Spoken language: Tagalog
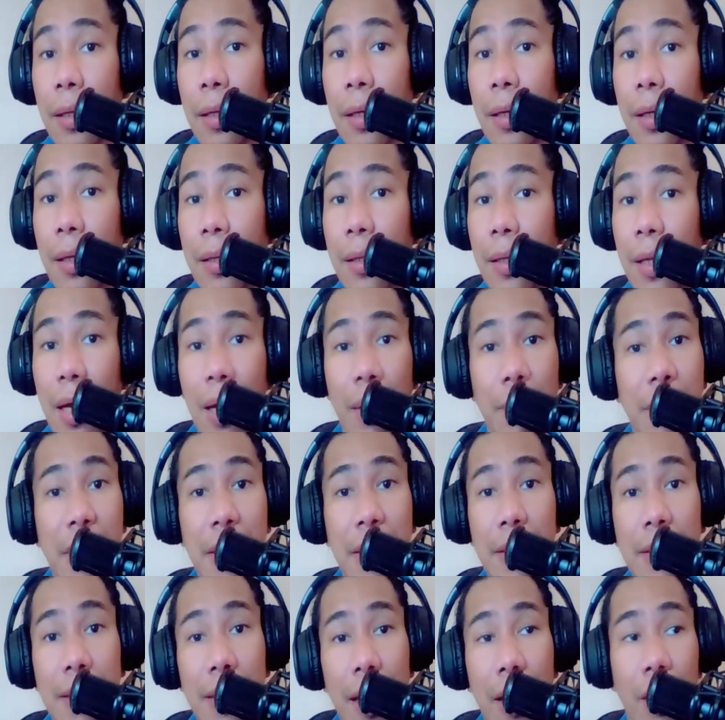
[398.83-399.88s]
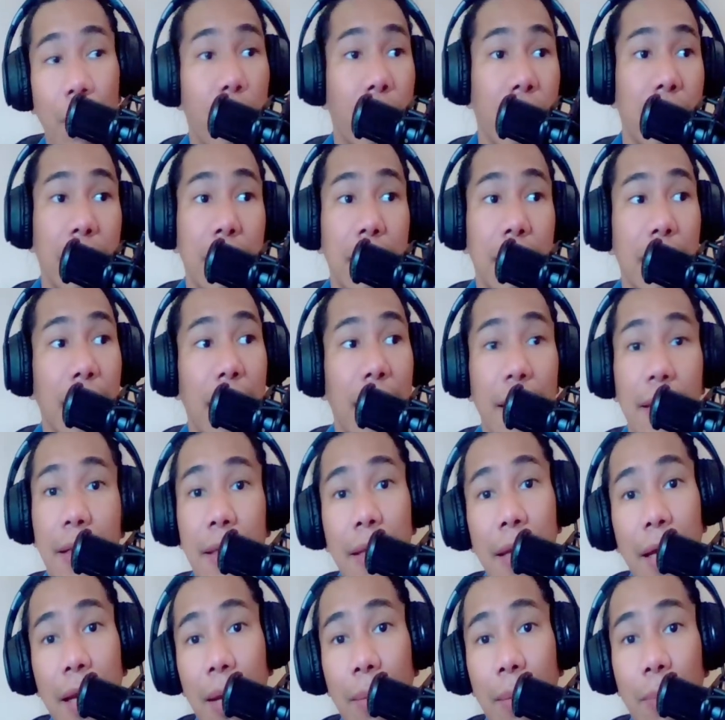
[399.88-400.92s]
na media or hindi
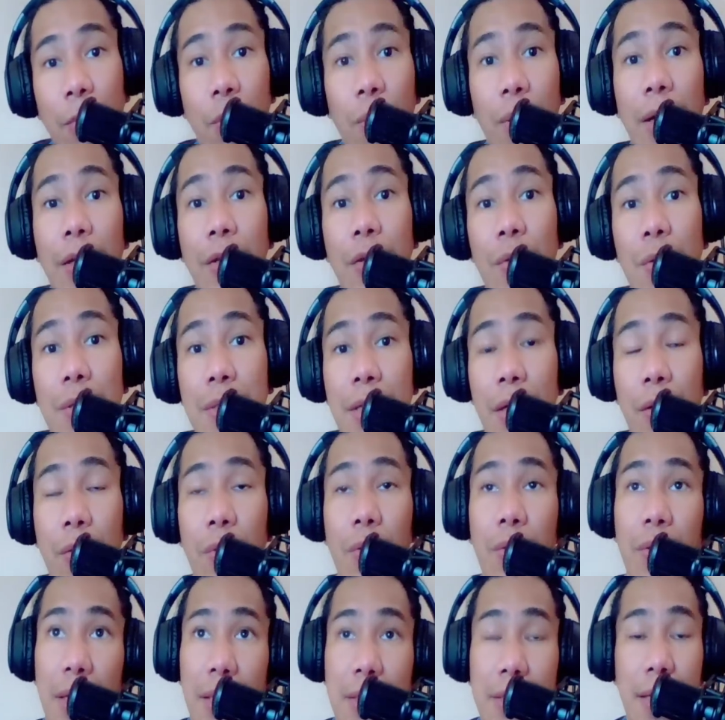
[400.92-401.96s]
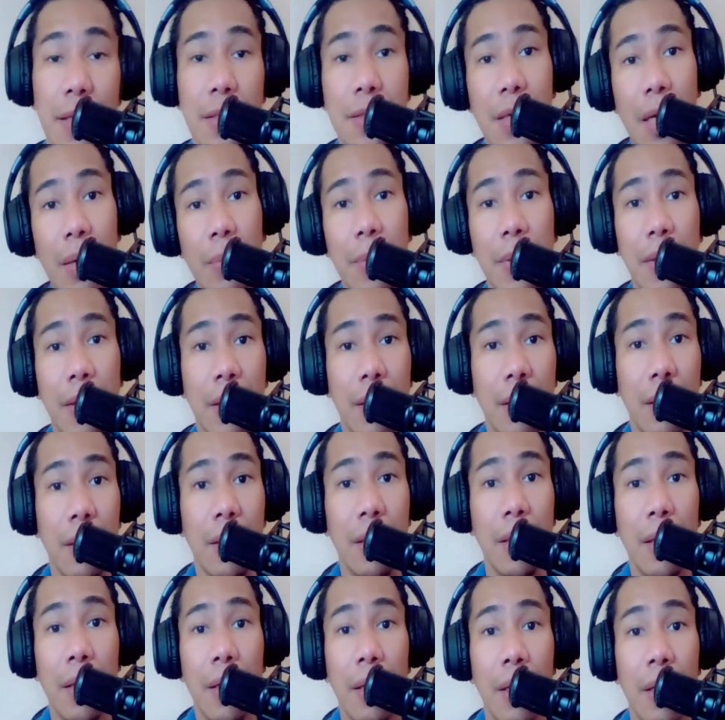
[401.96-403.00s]
natin alam kung ano yung sagot kasi ang sabi ni
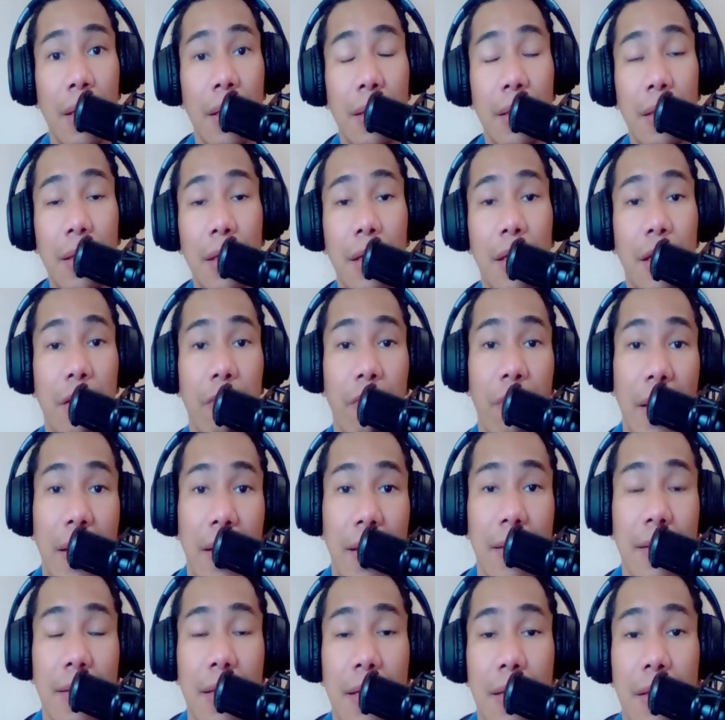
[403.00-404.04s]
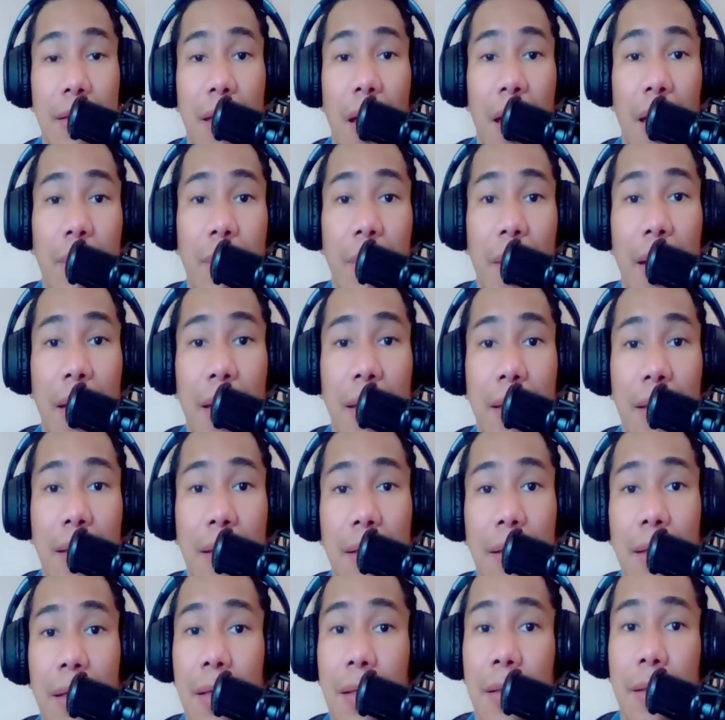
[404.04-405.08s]
ni Guevara at that time
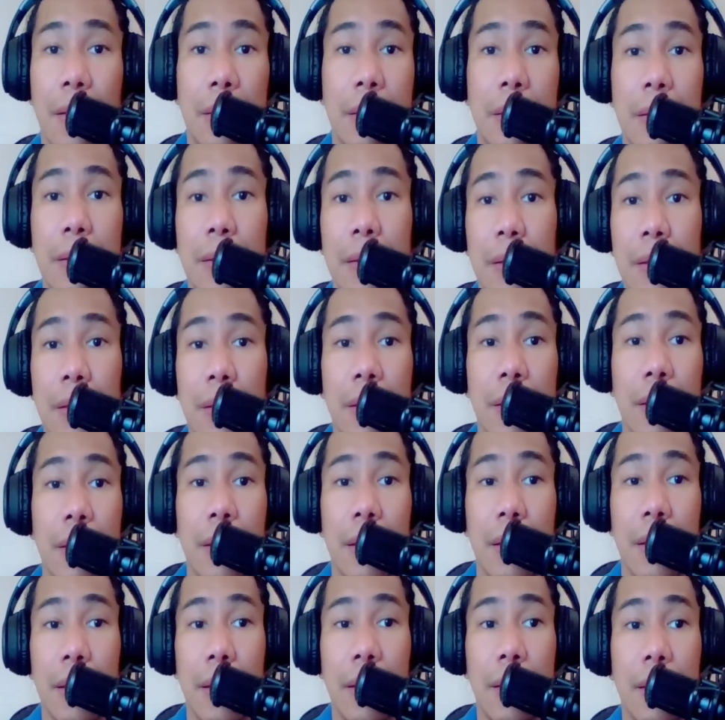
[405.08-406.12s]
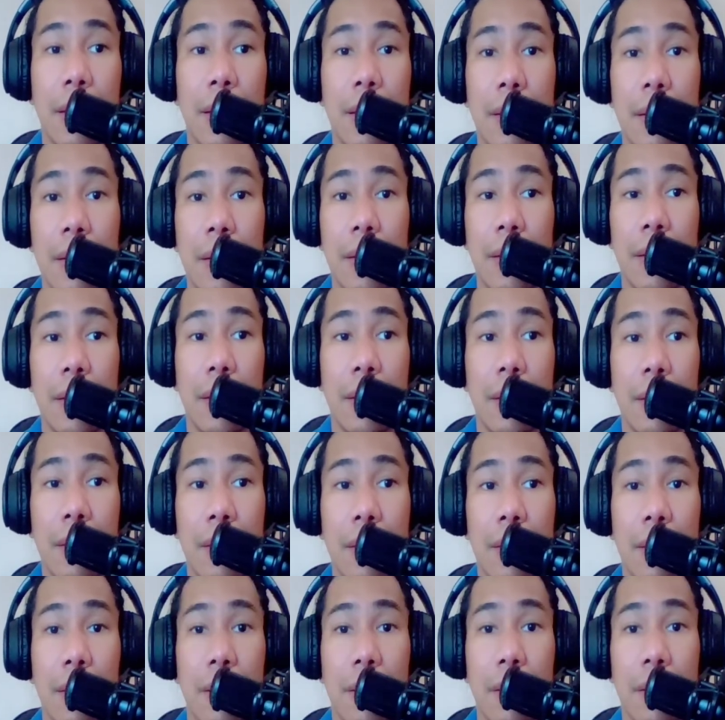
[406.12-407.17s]
ay uh,
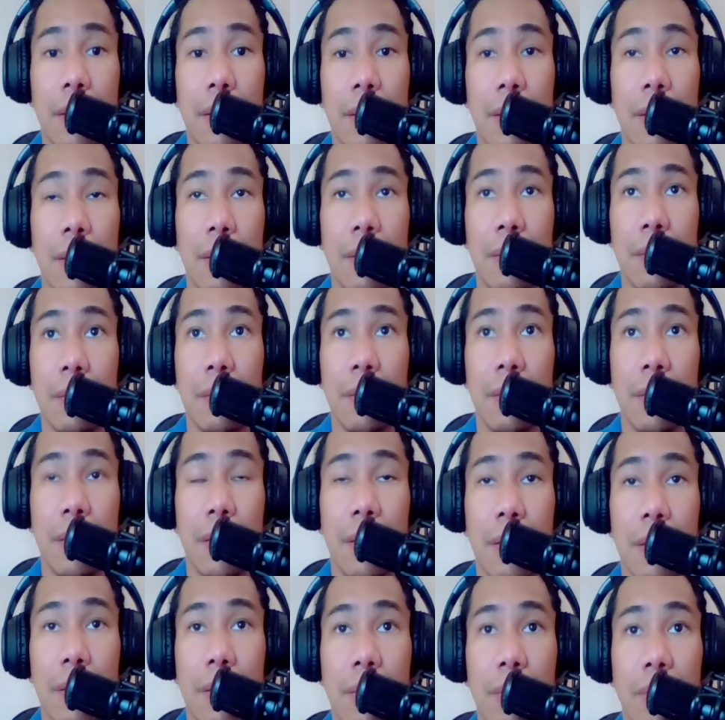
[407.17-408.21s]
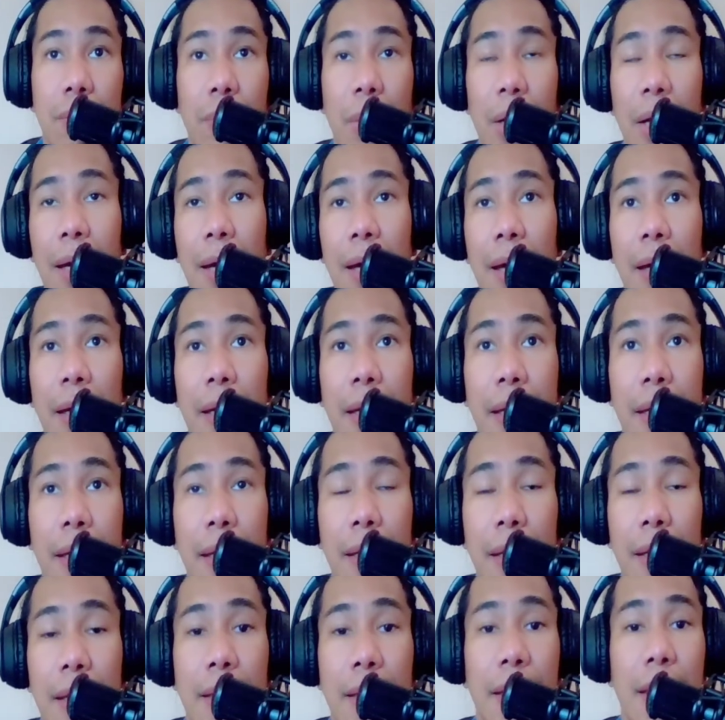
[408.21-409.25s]
uh, baga
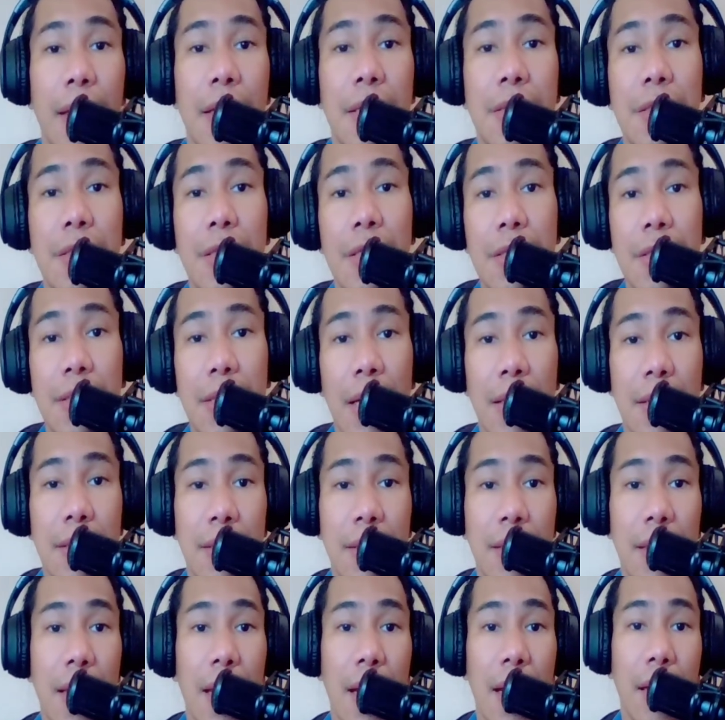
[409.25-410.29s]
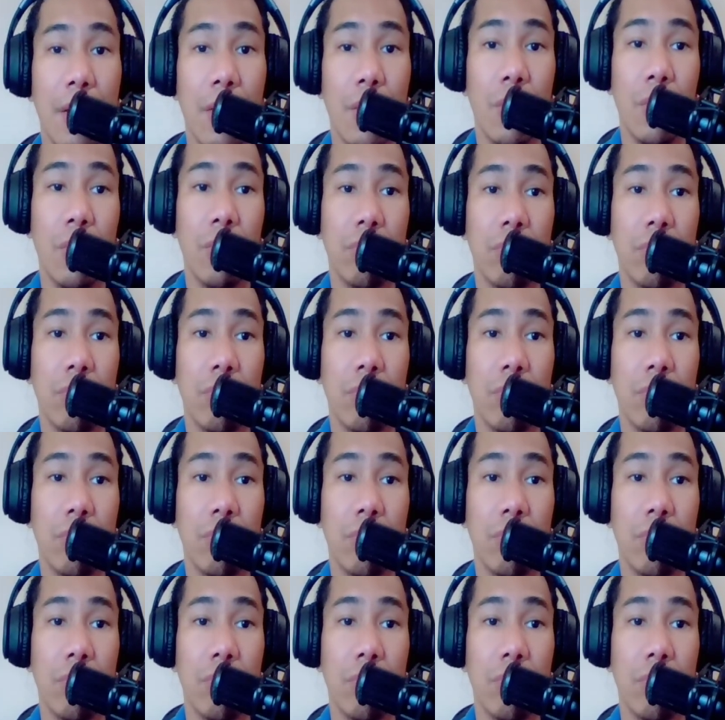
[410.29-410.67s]
eh, ini-exercise nila yung